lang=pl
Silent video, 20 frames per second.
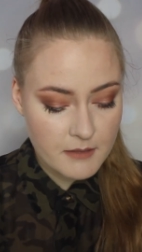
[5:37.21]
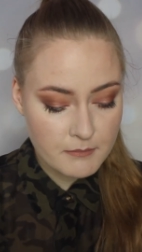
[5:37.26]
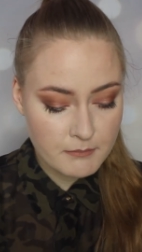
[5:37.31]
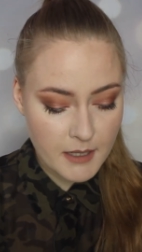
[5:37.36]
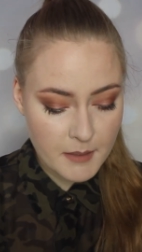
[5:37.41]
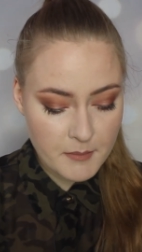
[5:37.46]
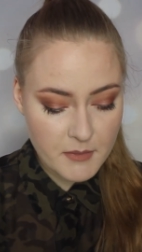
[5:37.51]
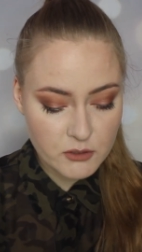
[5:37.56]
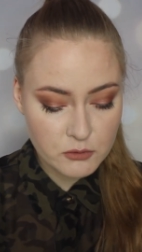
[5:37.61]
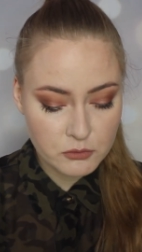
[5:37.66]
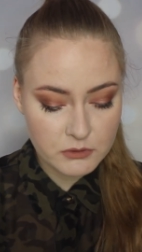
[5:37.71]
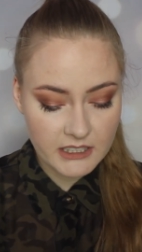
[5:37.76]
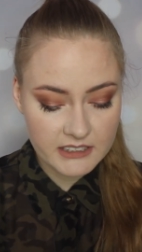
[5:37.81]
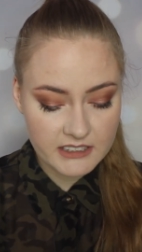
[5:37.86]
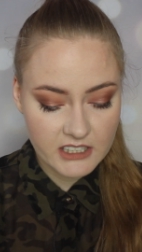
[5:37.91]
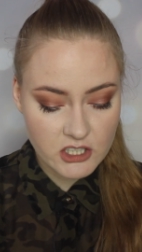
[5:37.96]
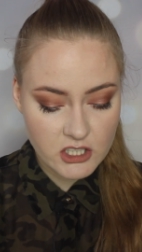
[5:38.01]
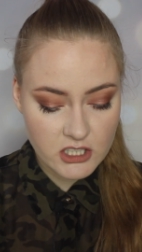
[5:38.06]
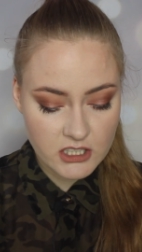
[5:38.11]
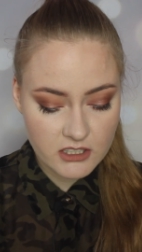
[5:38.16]
Mamy
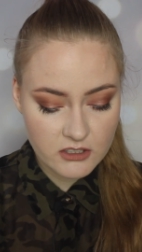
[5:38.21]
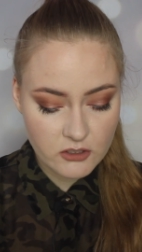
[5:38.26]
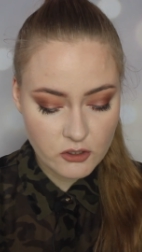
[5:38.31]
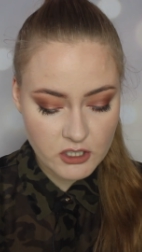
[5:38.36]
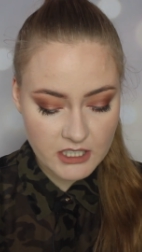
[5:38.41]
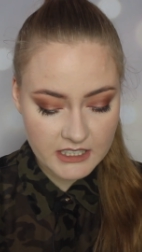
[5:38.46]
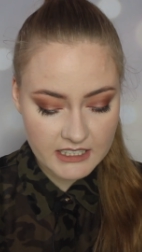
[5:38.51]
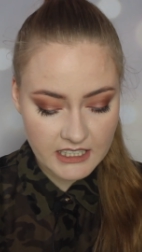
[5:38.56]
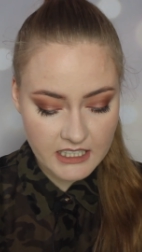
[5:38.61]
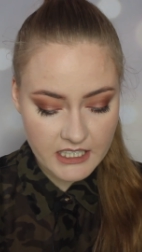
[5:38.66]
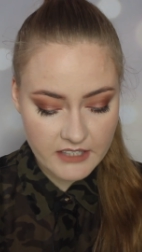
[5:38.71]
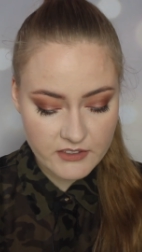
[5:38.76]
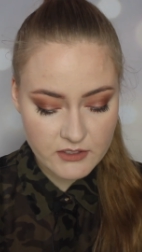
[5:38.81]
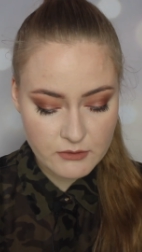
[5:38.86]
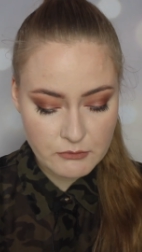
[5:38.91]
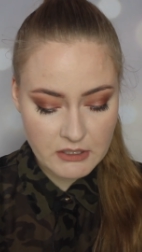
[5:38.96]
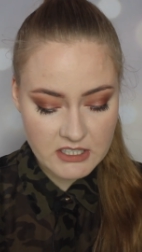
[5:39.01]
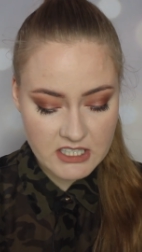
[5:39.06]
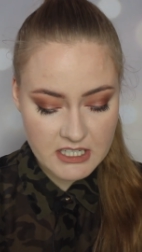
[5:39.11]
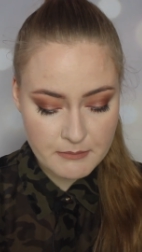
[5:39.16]
tutaj też e, troszkę dalej w
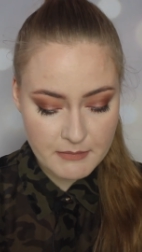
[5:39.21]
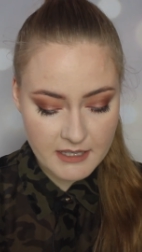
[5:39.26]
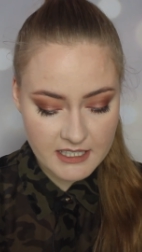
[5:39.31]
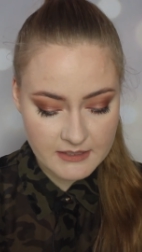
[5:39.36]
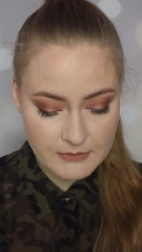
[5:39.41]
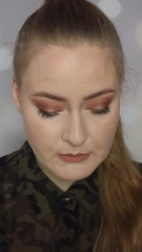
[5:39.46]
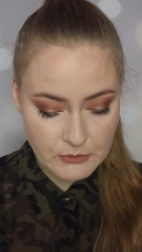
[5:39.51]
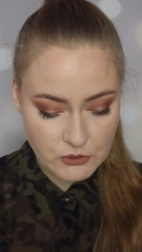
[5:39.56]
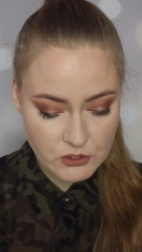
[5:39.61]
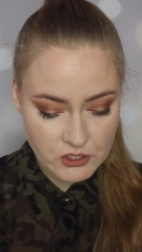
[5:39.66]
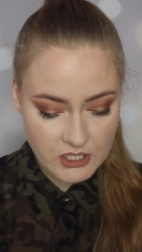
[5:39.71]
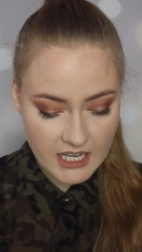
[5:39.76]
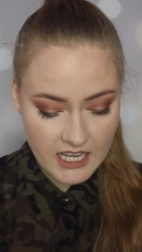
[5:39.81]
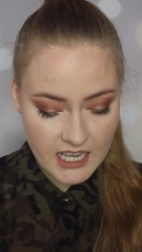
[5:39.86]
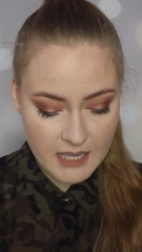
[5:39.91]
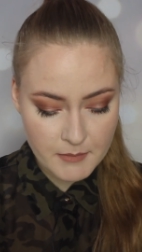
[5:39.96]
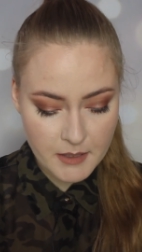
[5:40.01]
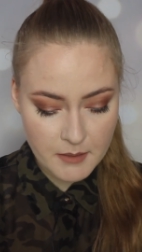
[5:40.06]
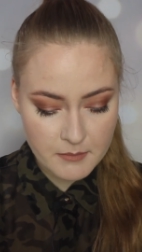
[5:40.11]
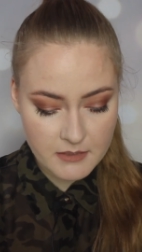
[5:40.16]
składzie masło
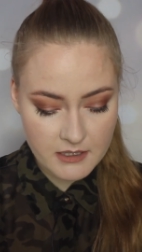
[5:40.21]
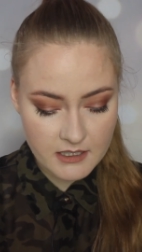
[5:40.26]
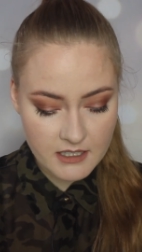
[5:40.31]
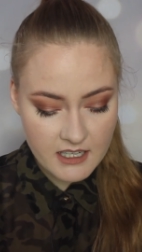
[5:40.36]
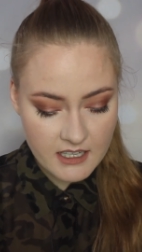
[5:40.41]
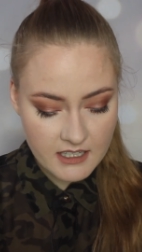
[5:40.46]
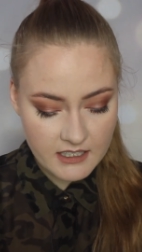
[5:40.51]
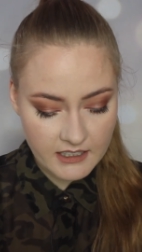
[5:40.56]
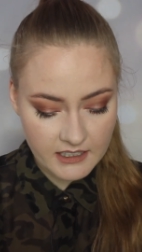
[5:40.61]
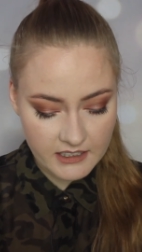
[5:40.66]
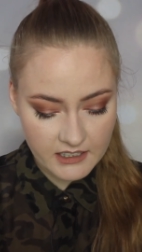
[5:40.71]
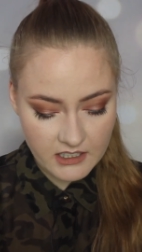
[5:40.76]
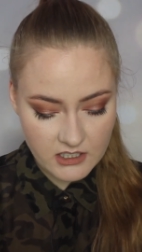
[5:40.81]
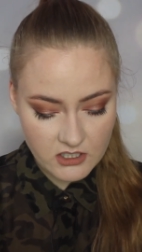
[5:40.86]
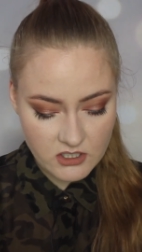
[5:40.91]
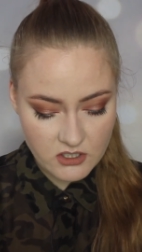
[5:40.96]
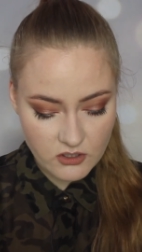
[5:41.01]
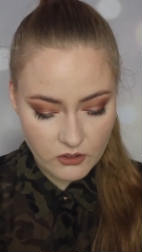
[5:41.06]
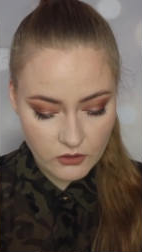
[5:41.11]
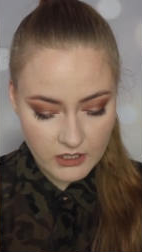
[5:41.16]
shea, mamy
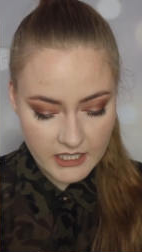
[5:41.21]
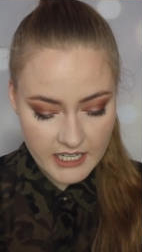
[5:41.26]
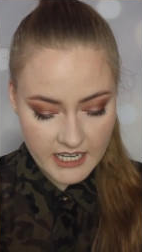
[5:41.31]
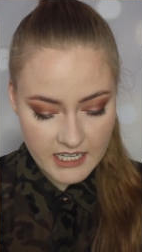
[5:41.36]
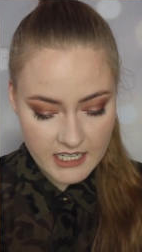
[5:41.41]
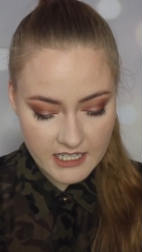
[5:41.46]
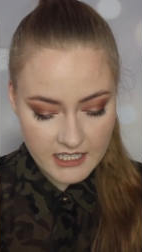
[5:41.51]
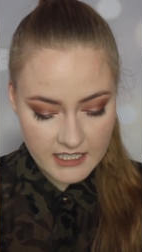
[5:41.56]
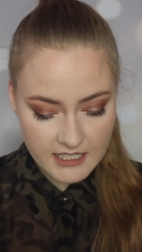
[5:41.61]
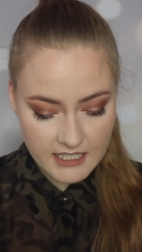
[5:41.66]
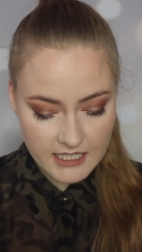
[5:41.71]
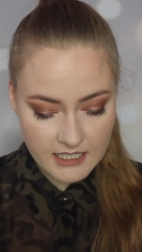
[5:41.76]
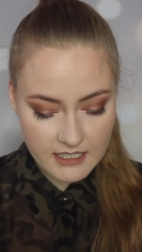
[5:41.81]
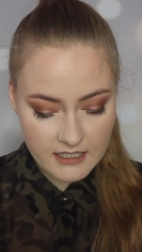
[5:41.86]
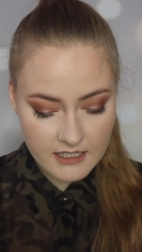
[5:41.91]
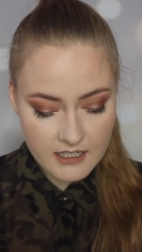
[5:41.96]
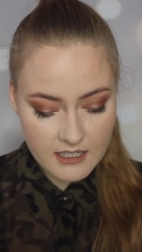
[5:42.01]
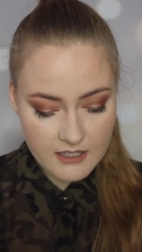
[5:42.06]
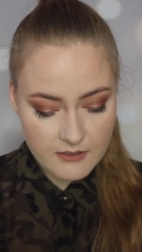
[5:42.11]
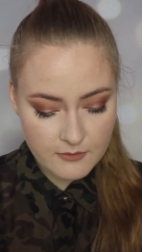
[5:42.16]
jakieś
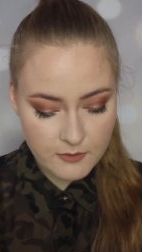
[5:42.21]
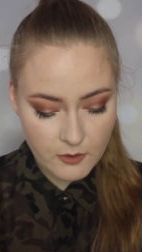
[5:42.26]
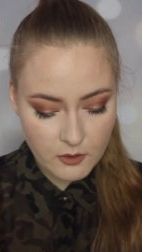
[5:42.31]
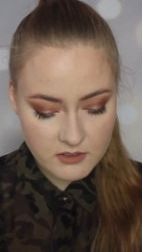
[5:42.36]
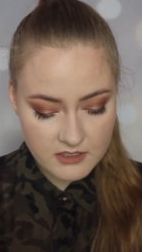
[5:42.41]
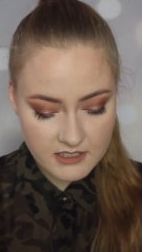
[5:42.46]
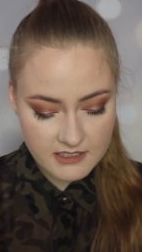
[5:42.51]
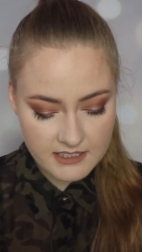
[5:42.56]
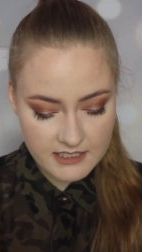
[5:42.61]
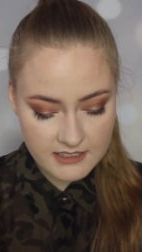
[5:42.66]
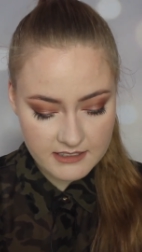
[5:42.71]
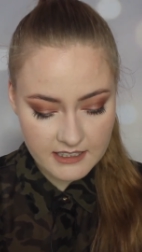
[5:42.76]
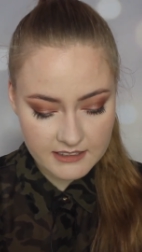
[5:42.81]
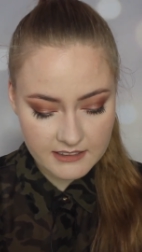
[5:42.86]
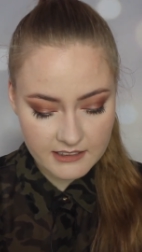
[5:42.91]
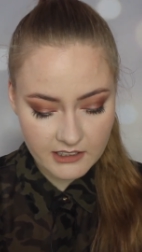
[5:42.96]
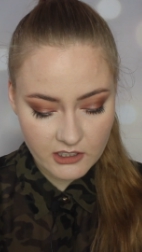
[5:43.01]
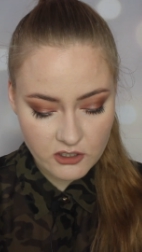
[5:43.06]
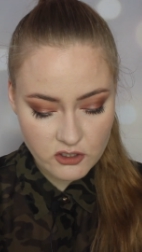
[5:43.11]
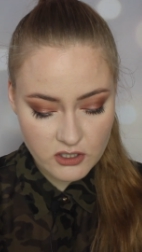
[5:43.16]
olejki, wosk
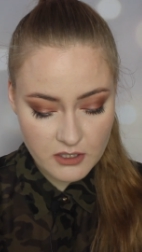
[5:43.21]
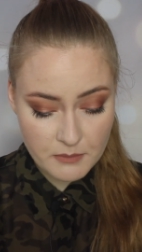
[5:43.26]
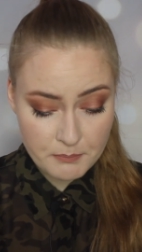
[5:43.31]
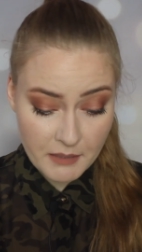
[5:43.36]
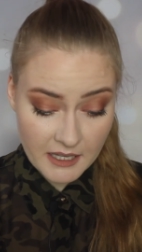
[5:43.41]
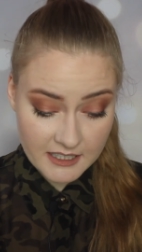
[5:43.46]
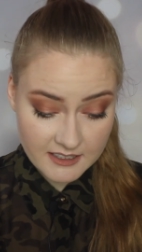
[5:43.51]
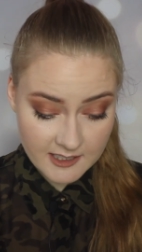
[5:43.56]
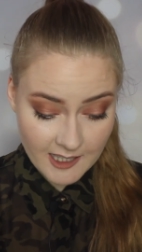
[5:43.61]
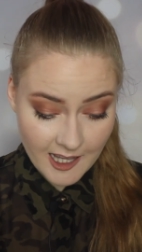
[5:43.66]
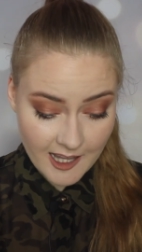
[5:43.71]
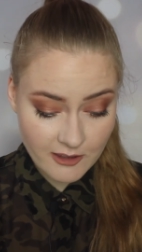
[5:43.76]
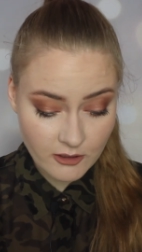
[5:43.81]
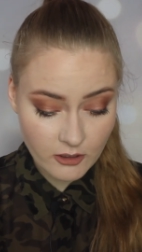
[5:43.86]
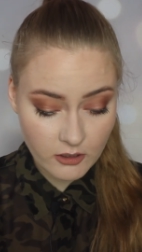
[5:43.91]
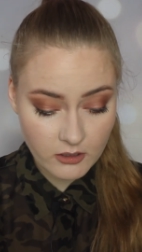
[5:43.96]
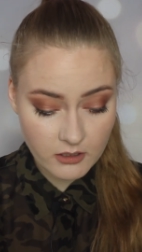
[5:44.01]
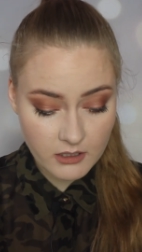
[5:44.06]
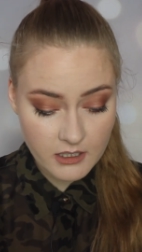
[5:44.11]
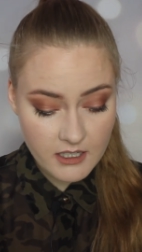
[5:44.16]
syntetyczny,
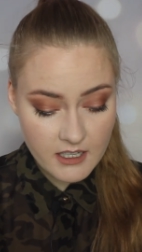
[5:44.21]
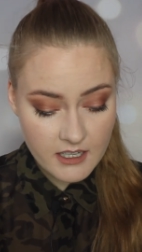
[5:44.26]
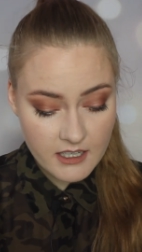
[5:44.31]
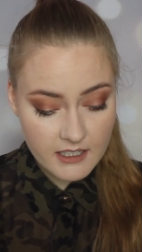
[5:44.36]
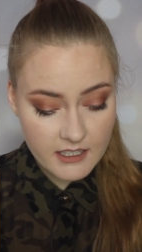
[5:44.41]
pantenol,